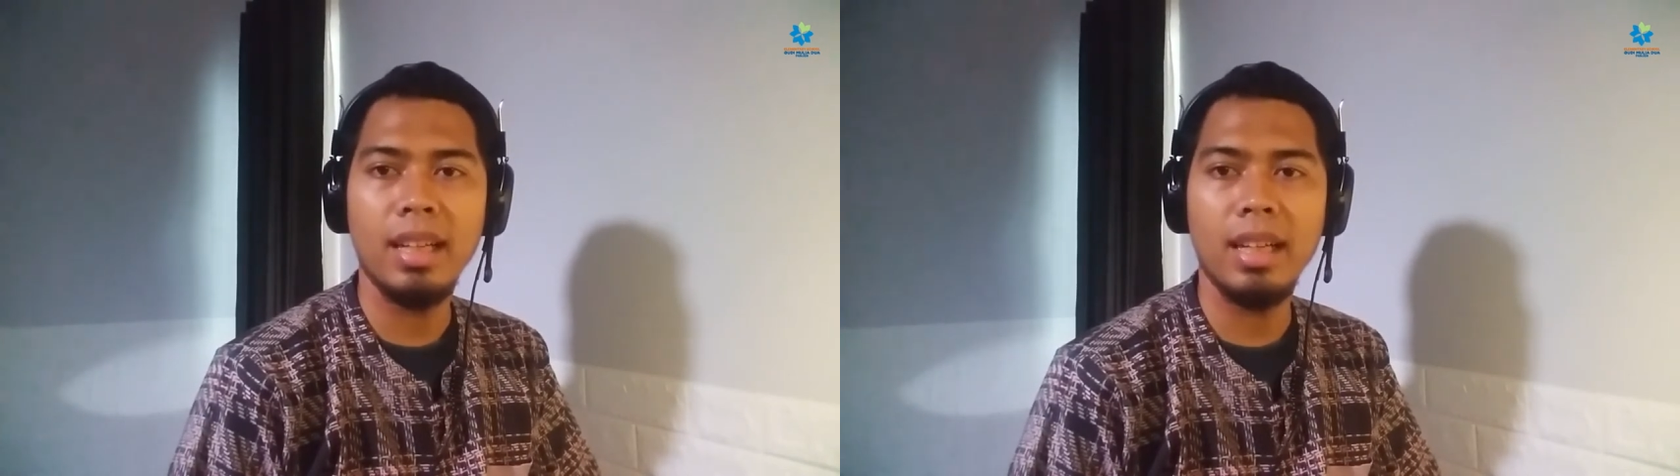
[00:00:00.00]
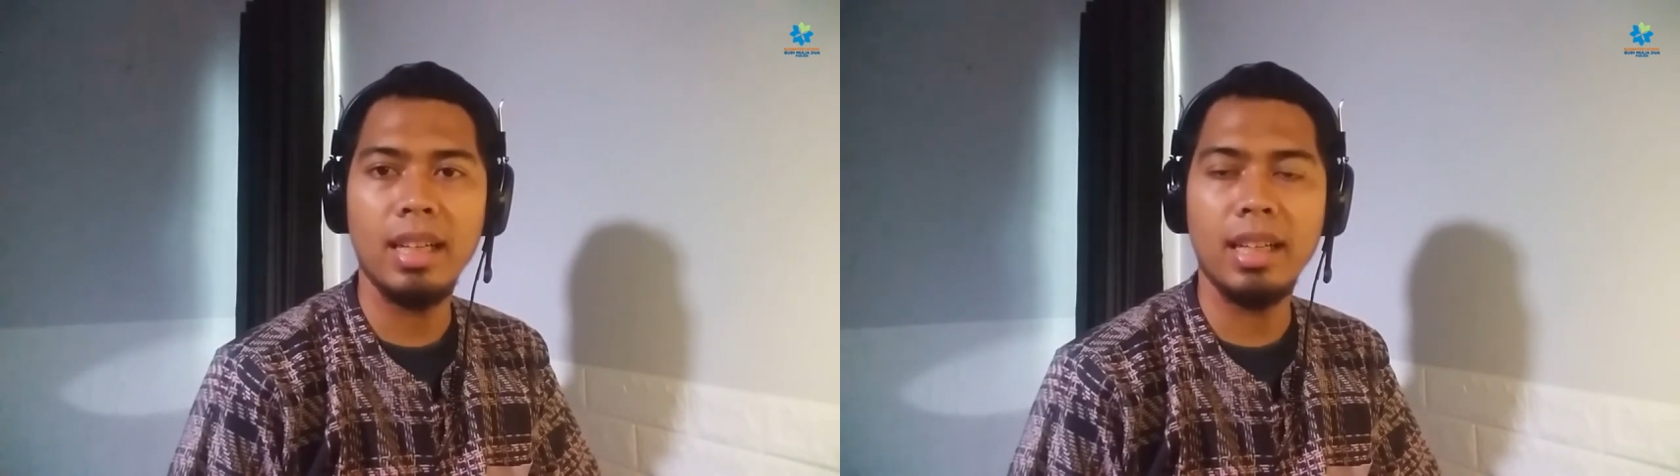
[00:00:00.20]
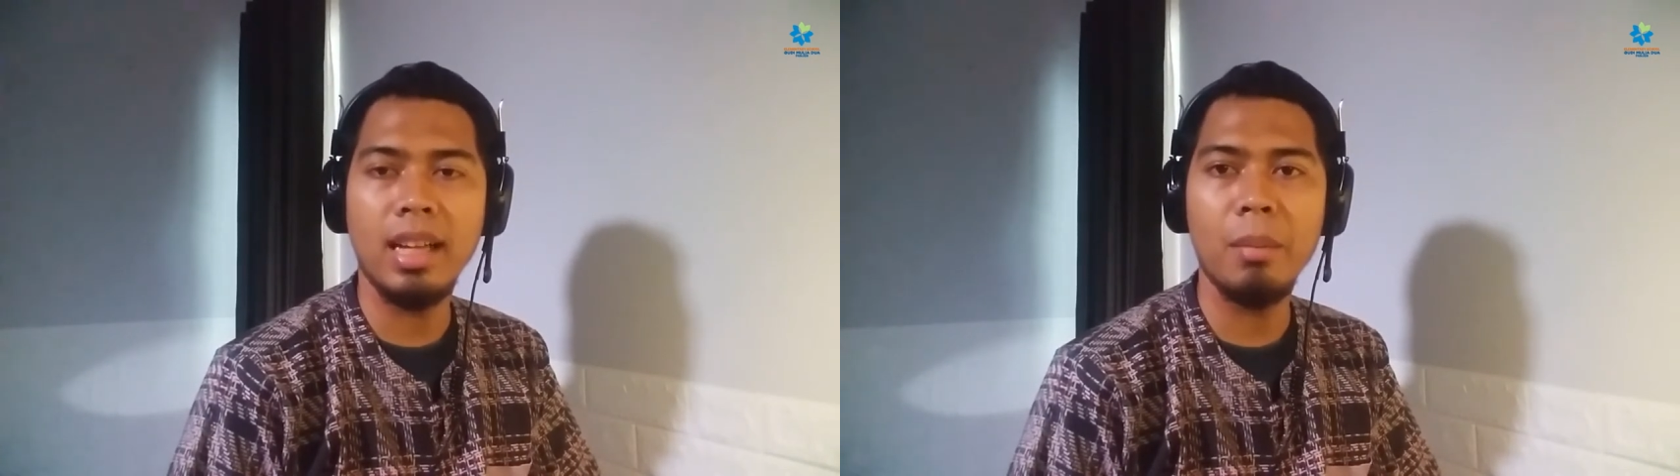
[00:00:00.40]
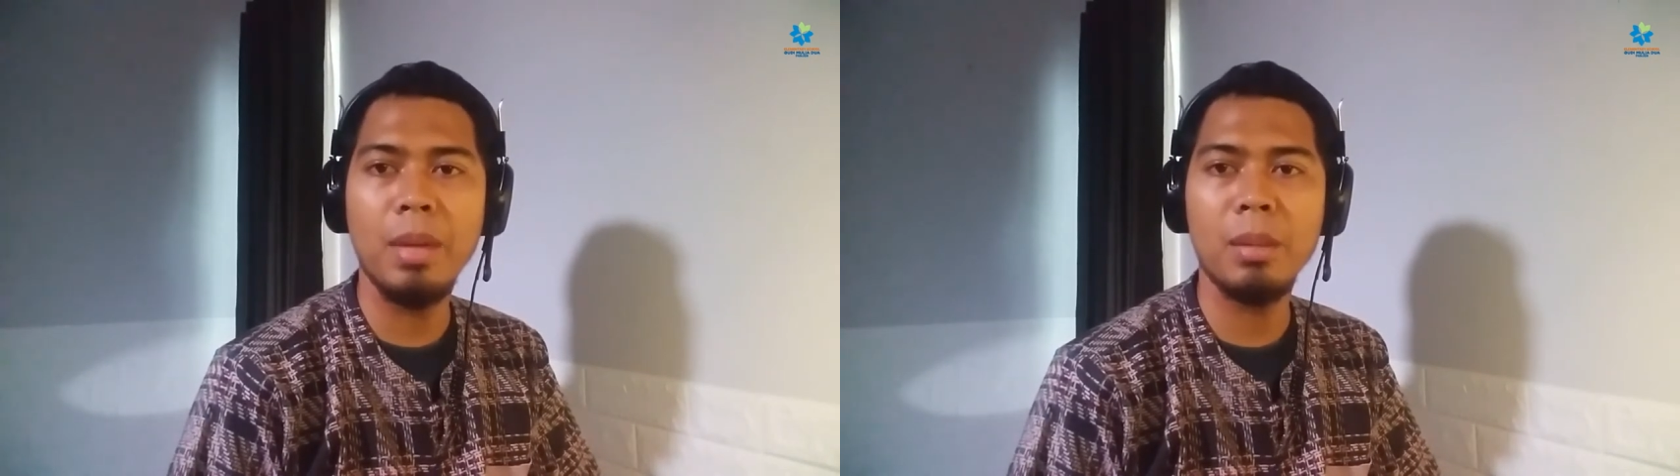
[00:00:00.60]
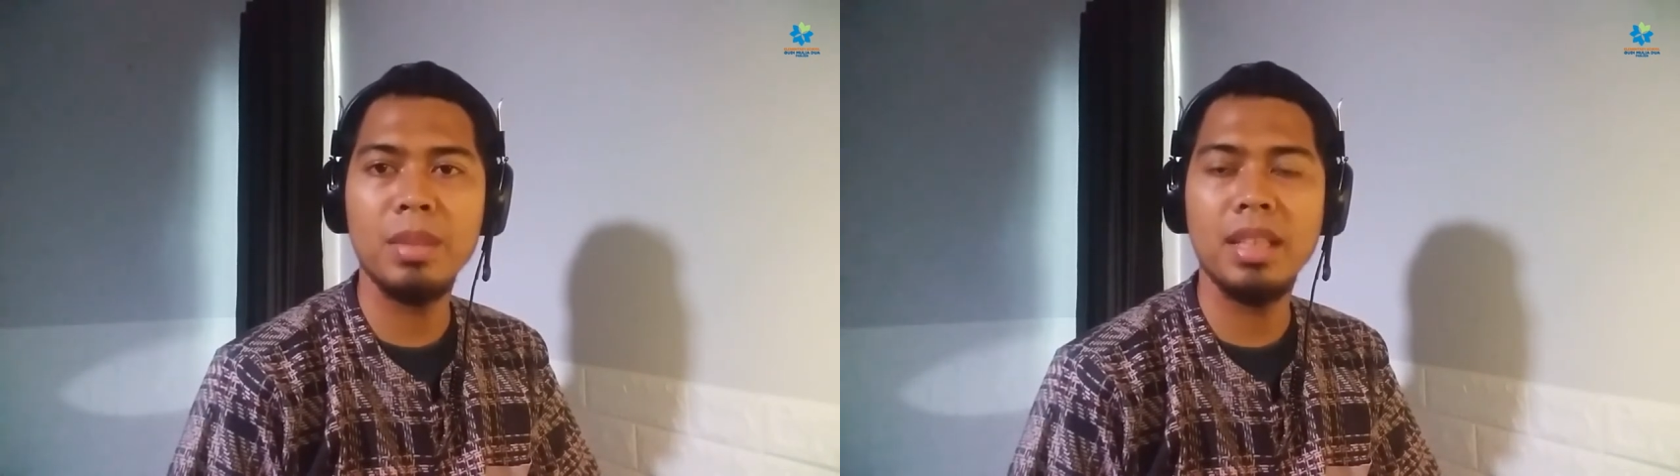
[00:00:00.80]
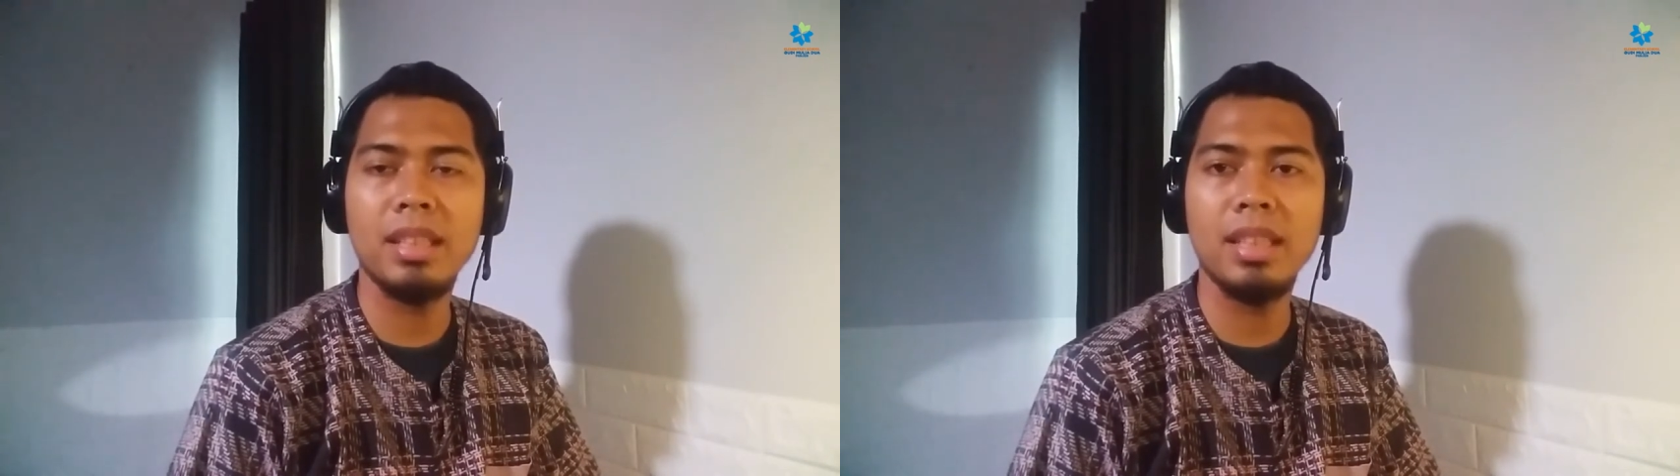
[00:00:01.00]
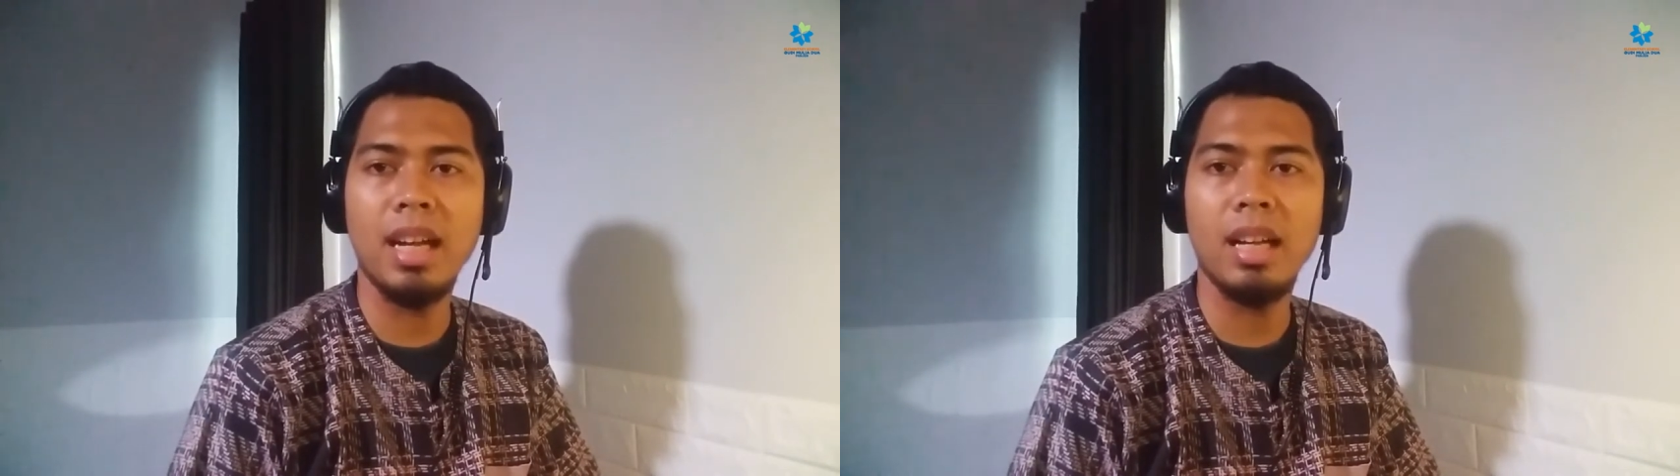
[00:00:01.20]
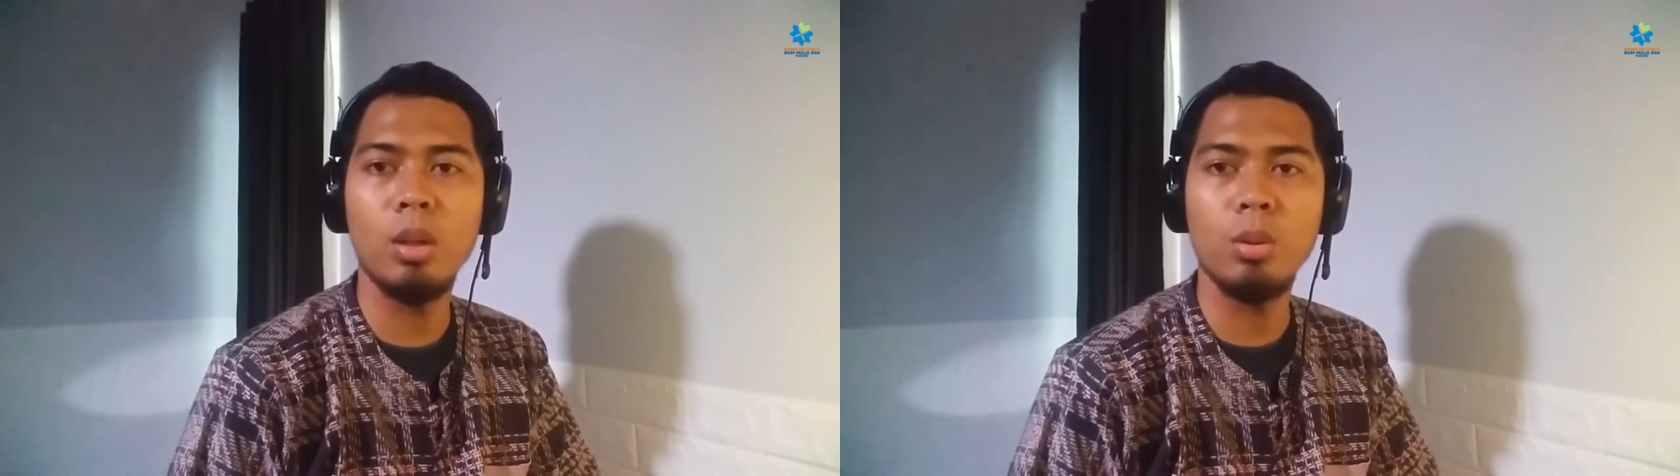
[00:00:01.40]
uh, gambar
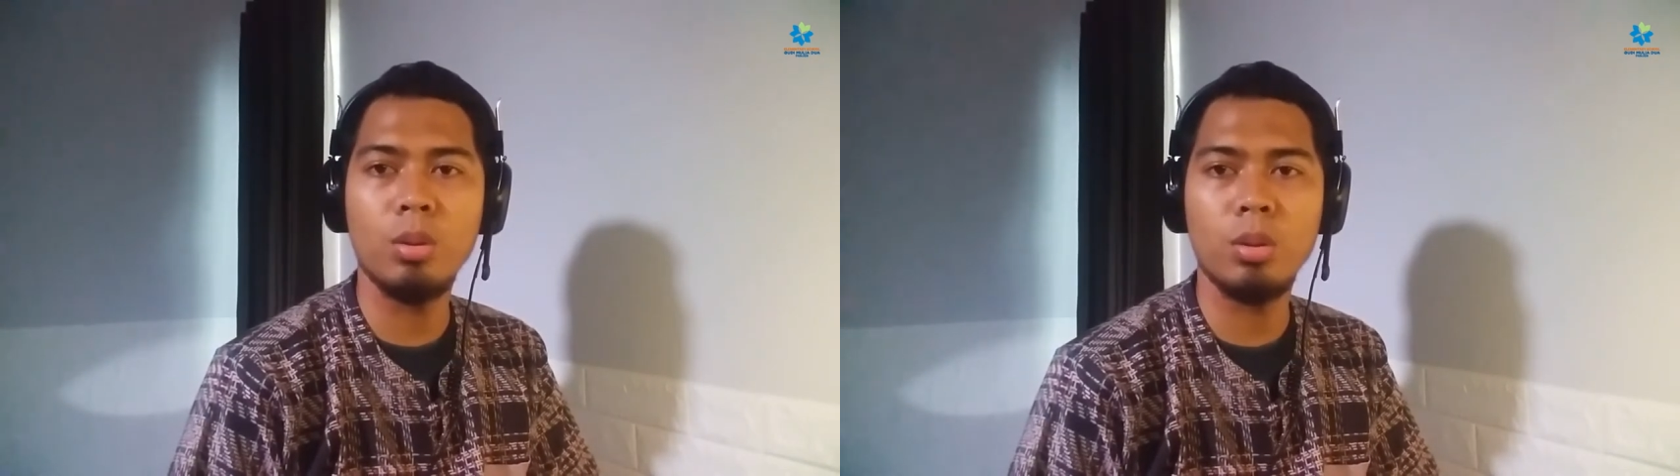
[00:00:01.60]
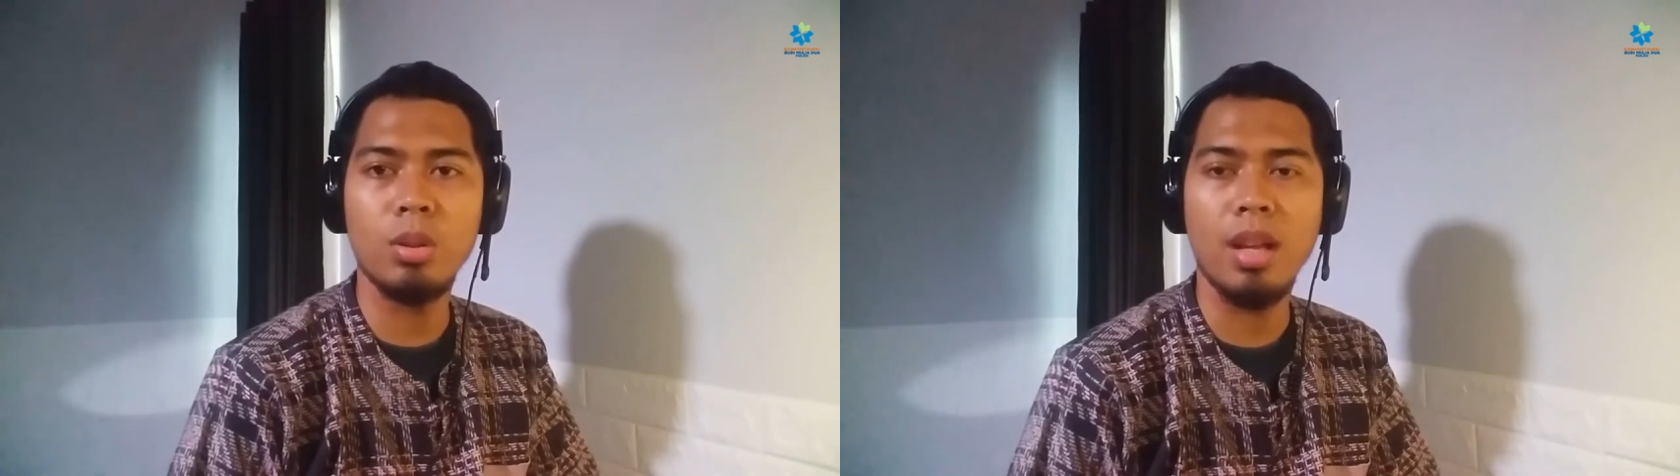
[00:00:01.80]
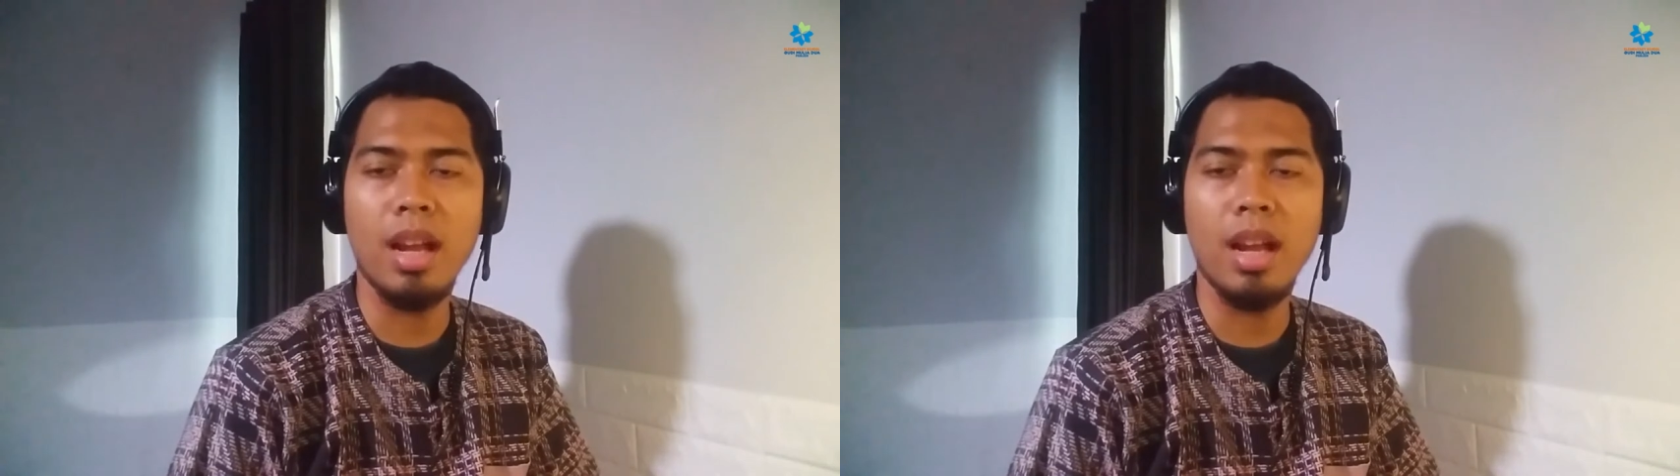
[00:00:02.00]
menjadi halus